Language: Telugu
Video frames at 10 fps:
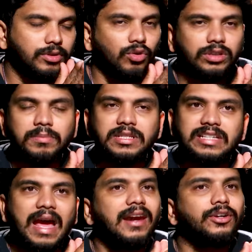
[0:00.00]
గౌతమ్ని
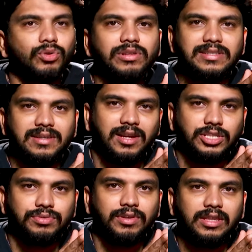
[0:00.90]
చాలా ట్రోల్ చేశారు
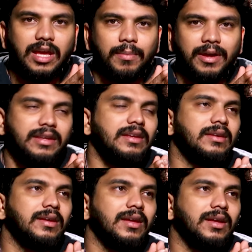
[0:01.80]
అశ్వత్థామ అని
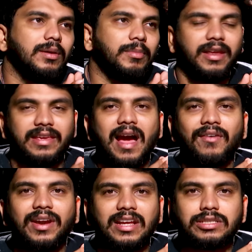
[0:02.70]
మన
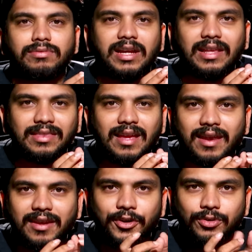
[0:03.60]
యావర్ అశ్వగంధ
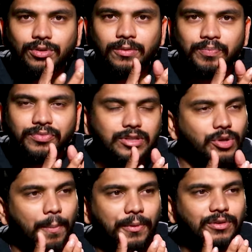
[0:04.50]
అన్నాడు సో
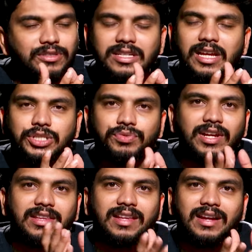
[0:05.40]
అప్పటి నుంచి
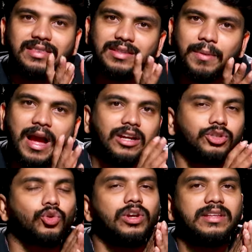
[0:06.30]
అశ్వగంధ కింద బాగా
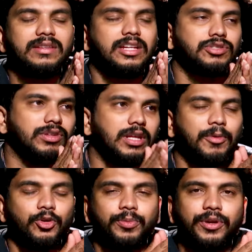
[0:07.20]
ట్రోల్ అయింది
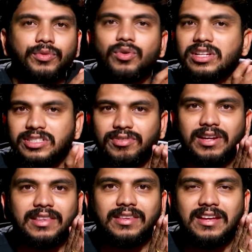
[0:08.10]
అశ్వత్థామ టూ పాయింట్ oh,
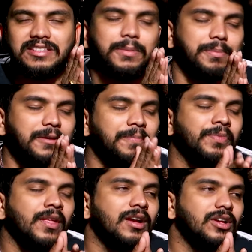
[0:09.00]
అశ్వగంధ అని చెప్పి
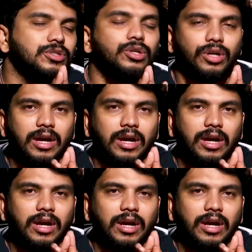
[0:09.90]
సో